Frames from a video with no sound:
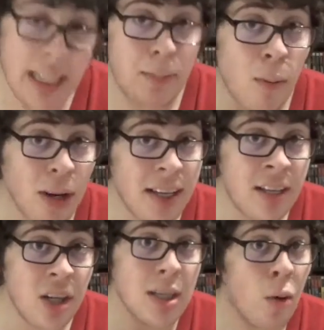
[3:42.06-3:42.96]
Et c'est pas moi qui
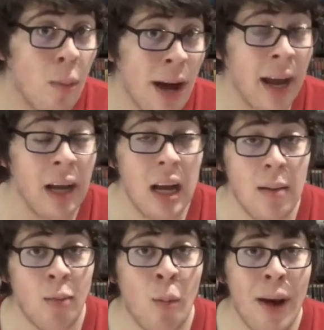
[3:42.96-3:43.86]
dis ça, c'est mon père.
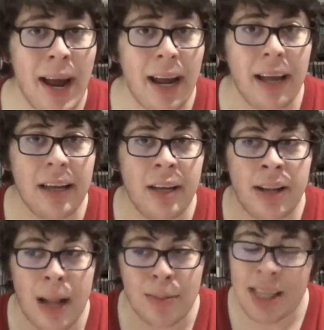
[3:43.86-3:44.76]
Mon père, il y
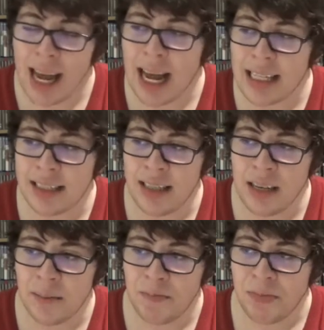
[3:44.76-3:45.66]
a de la misère à se
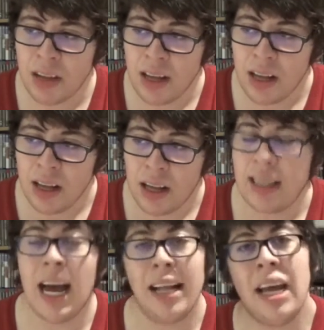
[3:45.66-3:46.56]
dire
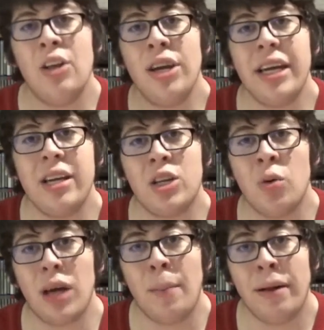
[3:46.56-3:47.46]
Regarde, il y en a qui
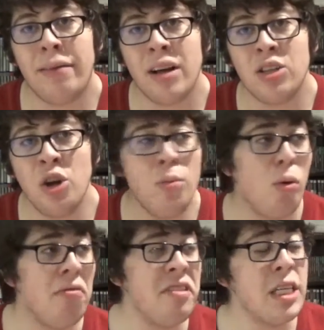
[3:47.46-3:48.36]
sont capables de faire ça,
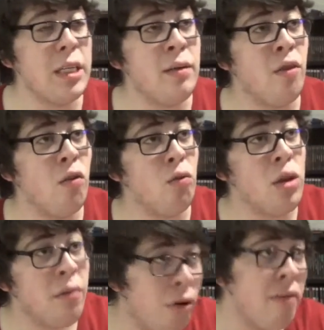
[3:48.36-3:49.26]
mon fils, il, va,
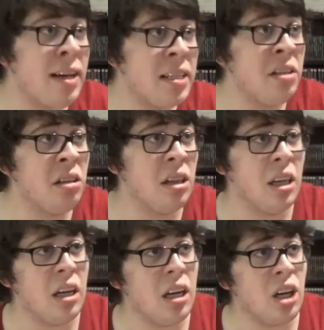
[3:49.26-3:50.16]
il veut faire ça,
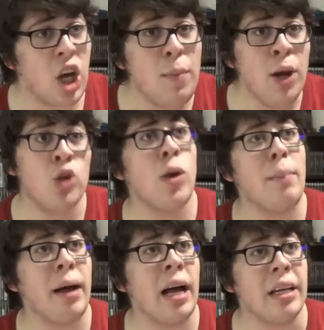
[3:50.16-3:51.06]
comment je vais
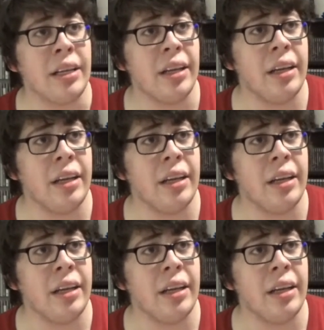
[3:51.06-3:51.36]
le prendre